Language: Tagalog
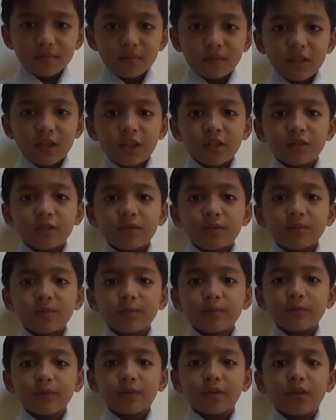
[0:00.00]
Naisip
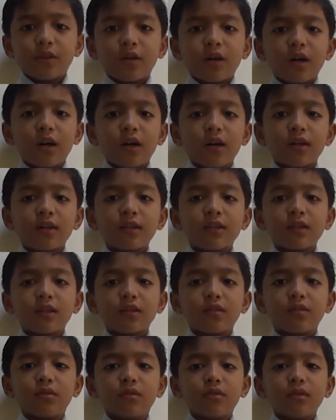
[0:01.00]
ko, ang ina
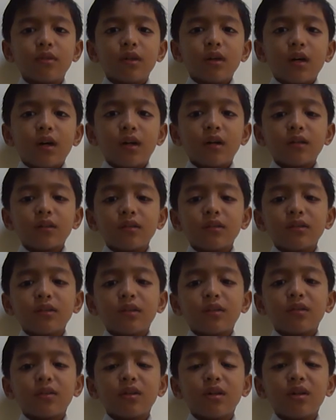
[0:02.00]
ko, ang
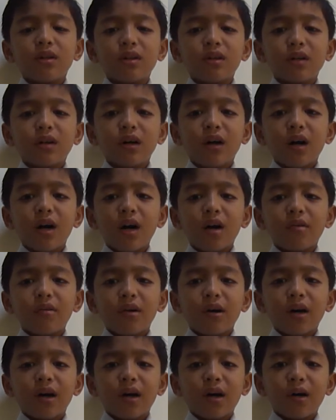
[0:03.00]
ina ko ang
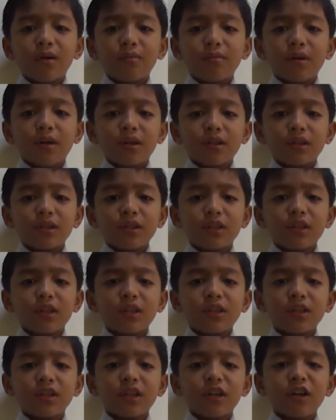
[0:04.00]
kaawa-awa.
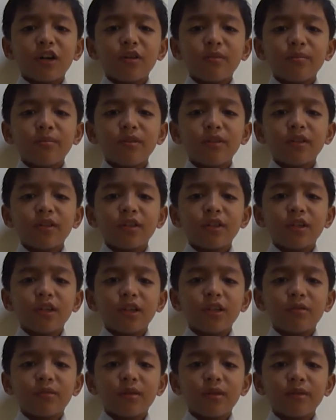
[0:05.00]
Sila na kami,
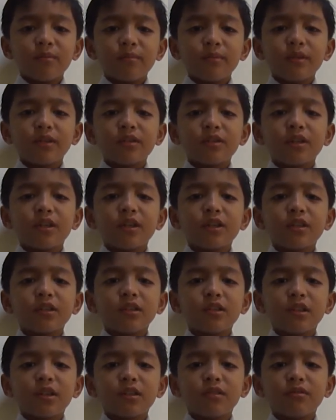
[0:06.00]
iwan nangyari
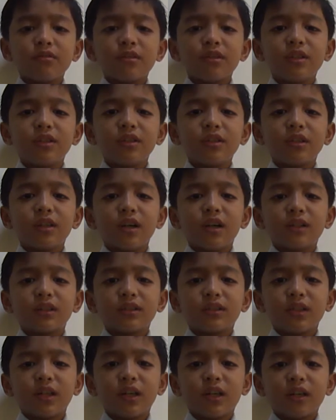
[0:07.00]
na muling
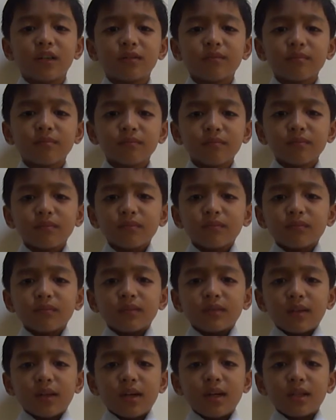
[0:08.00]
nasa.
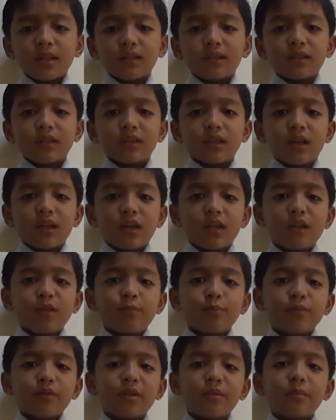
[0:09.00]
At sa
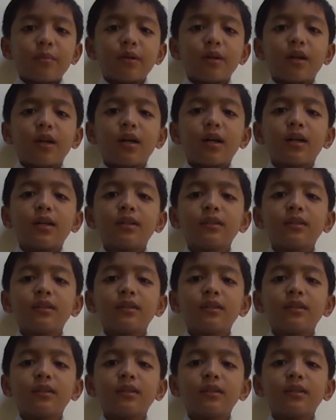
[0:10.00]
halip na magra